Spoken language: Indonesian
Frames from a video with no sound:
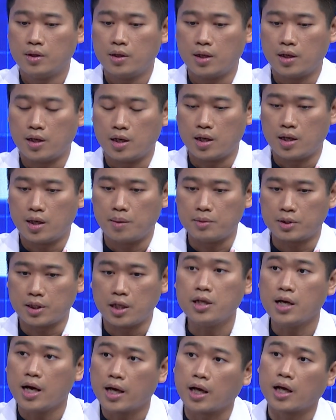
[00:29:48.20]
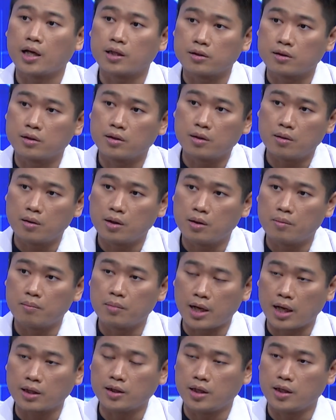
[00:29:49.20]
uh, misalnya diare hmm
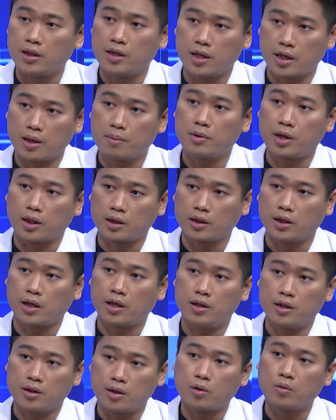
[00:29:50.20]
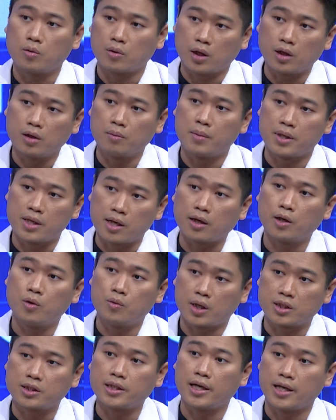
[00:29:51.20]
berat nih diare berat, artinya kan dia kalau banyak
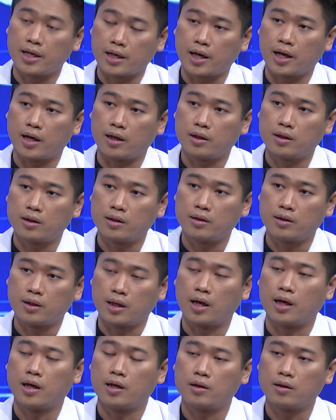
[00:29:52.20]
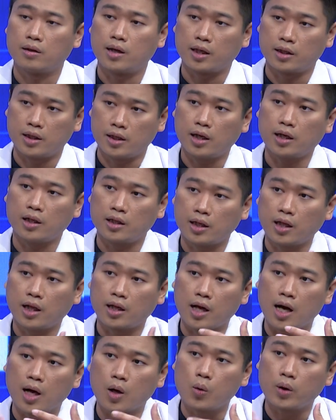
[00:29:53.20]
keluar cairan. Nah, artinya kan nanti ada
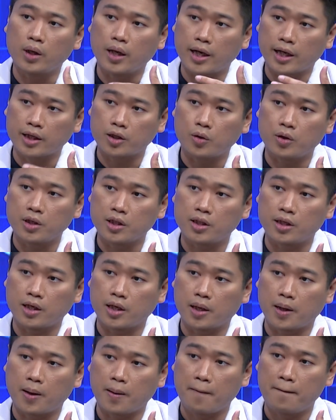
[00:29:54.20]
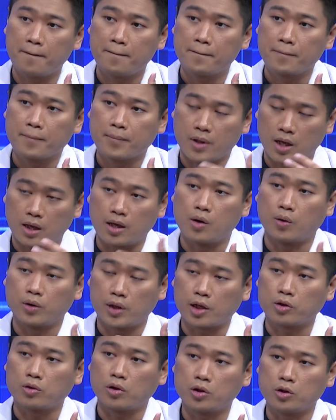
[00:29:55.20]
gangguan elektrolitnya. Hmm. Nah, gangguan
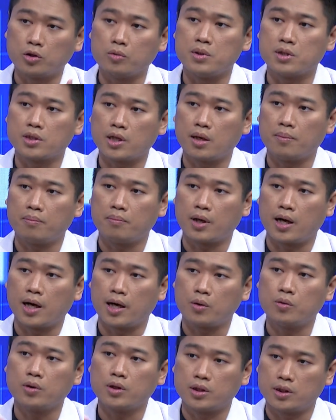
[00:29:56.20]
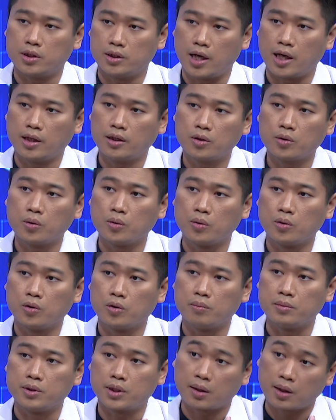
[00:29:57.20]
elektrolit itu bisa pengaruh ke
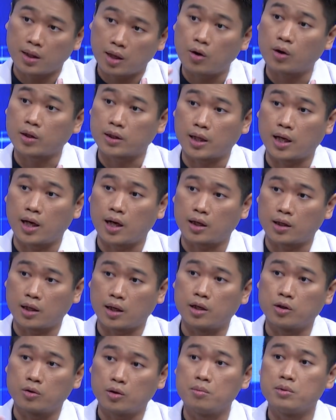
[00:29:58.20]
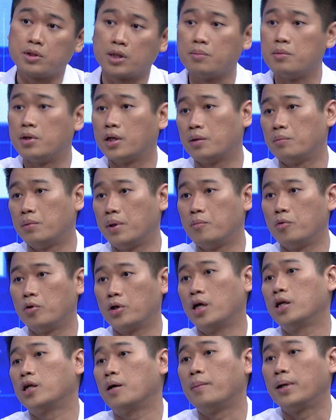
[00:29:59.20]
jantung, bisa ke otak. Nah, itu yang bisa
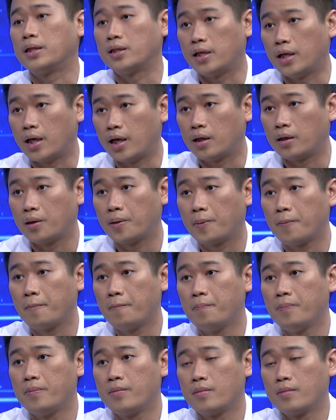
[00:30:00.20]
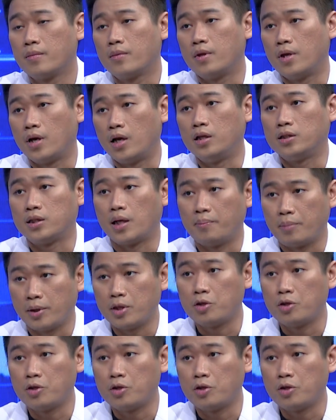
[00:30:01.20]
menimbulkan kematian. Hmm. Ya di samping